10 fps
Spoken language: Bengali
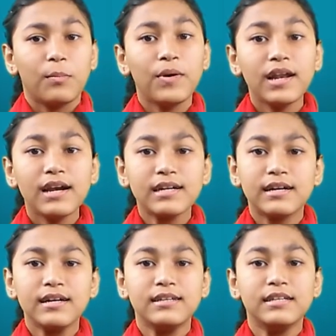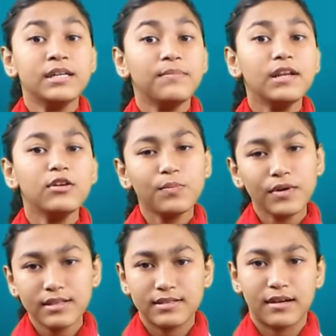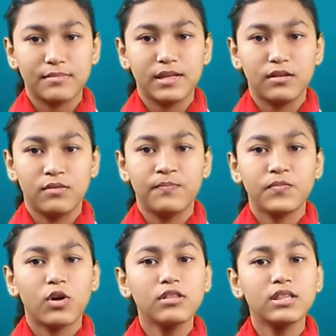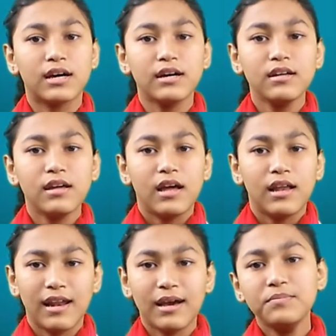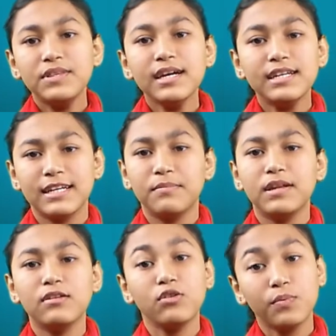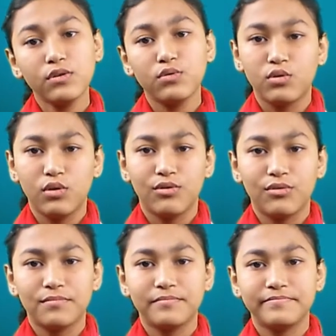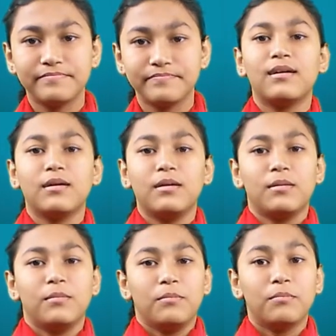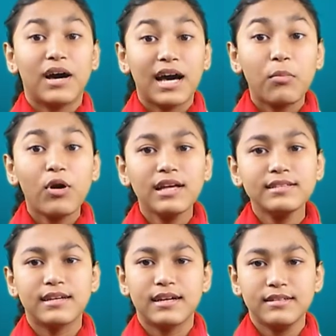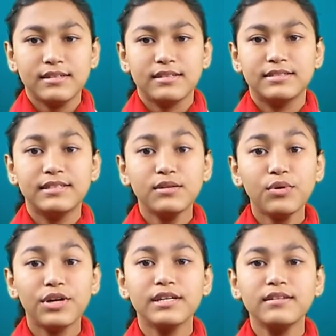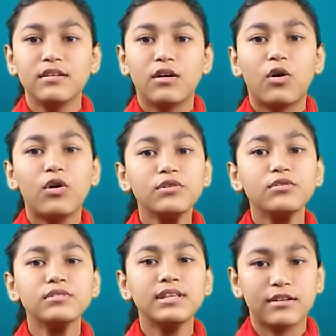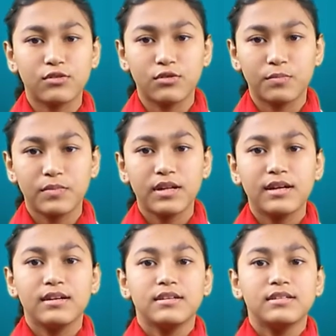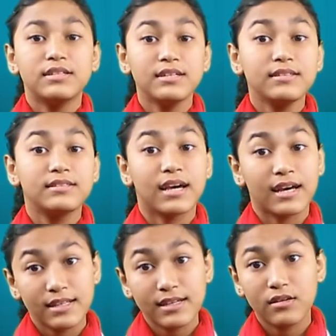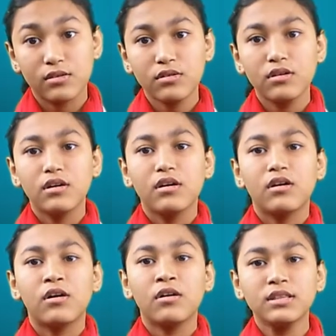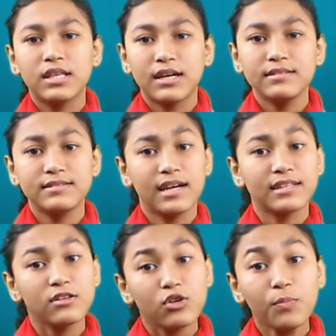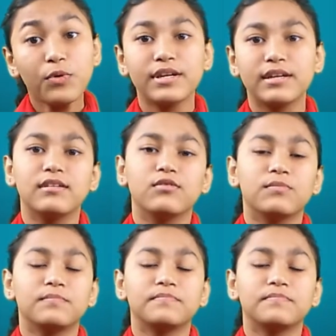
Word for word: বিড়ালটা টেবিলের উপরে ঝাঁপ দিল অর্থাৎ লাভ দিয়ে টেবিলের উপর উঠল বা বলা যায় শি ওয়েন্ট অন টু দ্য রোপ সে ছাদে গেল অর্থাৎ ছাদের উপরে গেল